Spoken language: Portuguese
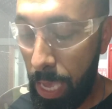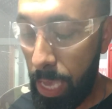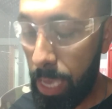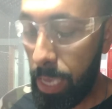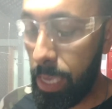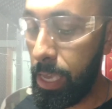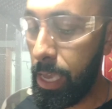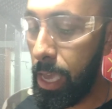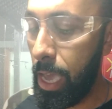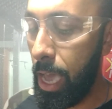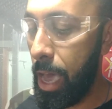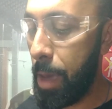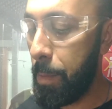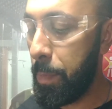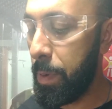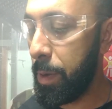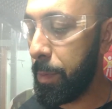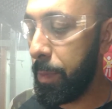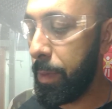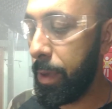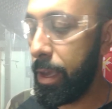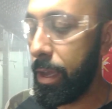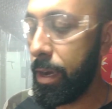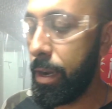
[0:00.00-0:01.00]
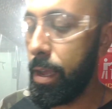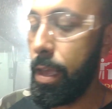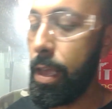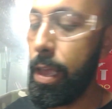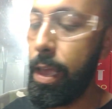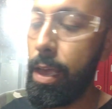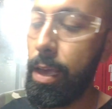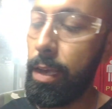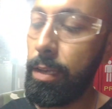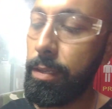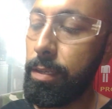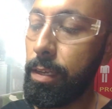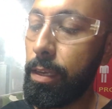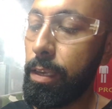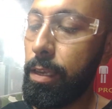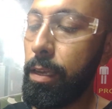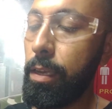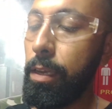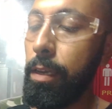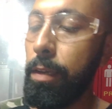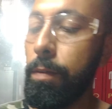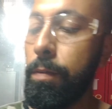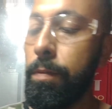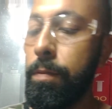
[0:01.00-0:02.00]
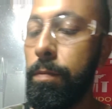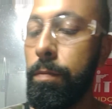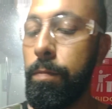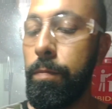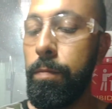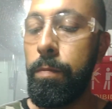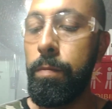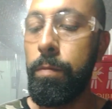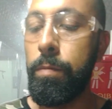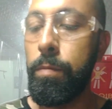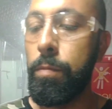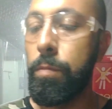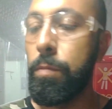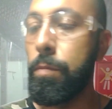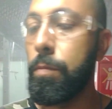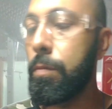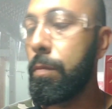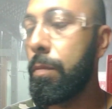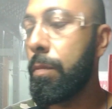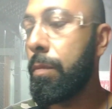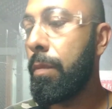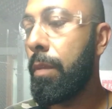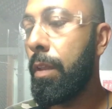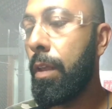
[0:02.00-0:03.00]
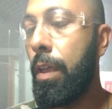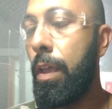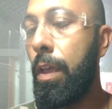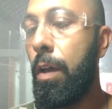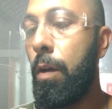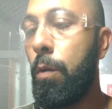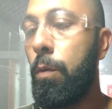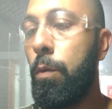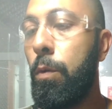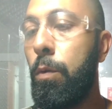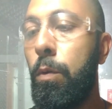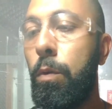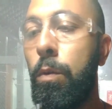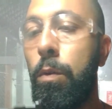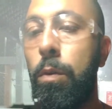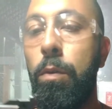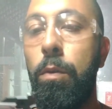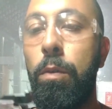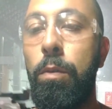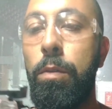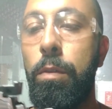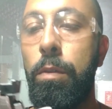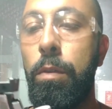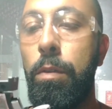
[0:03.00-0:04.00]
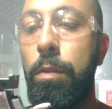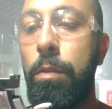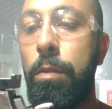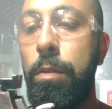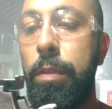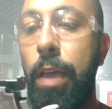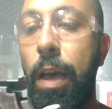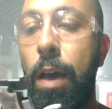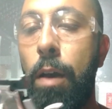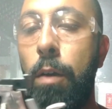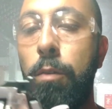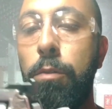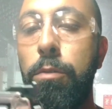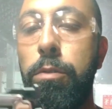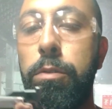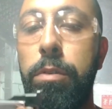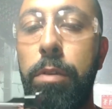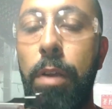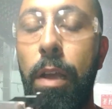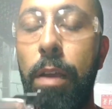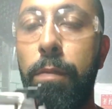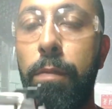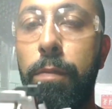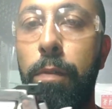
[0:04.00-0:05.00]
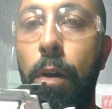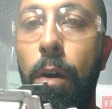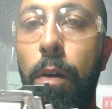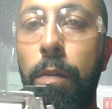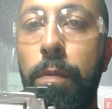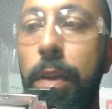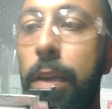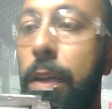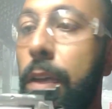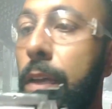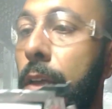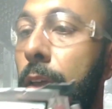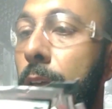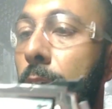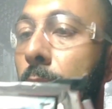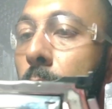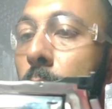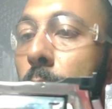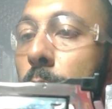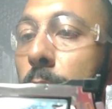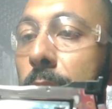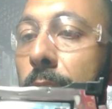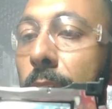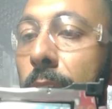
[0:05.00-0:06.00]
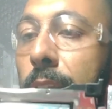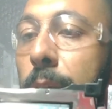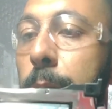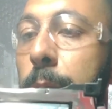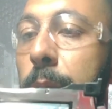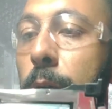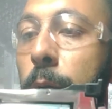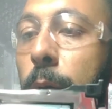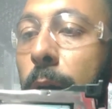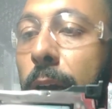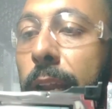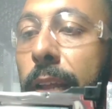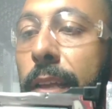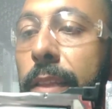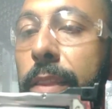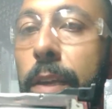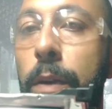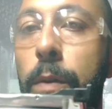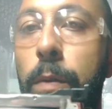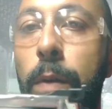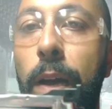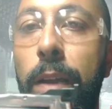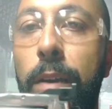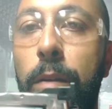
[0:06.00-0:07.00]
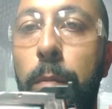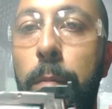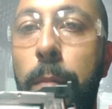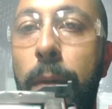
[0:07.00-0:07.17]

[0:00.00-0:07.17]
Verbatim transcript: E a primeira é essa aqui, é o Taurus Revolver no calibre 44